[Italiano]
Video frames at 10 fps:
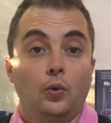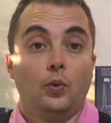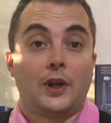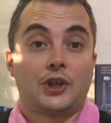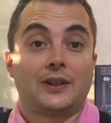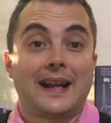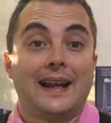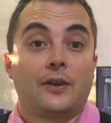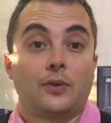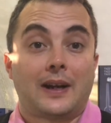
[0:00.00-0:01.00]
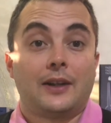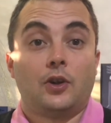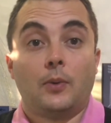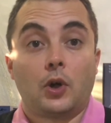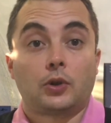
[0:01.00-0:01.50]
Una centrale con
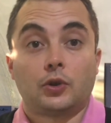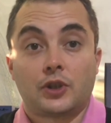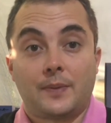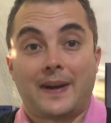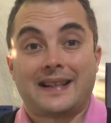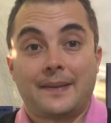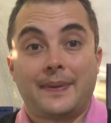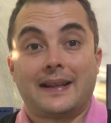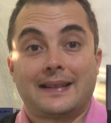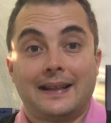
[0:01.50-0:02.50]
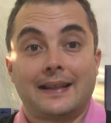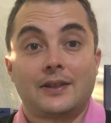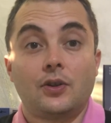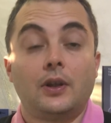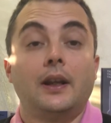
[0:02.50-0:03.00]
radio a bordo si presta per
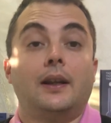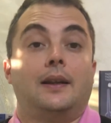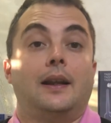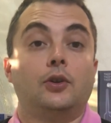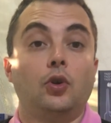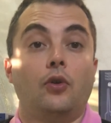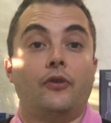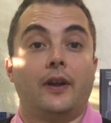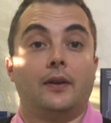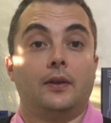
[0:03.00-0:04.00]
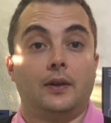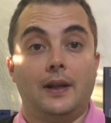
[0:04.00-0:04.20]
installazioni laddove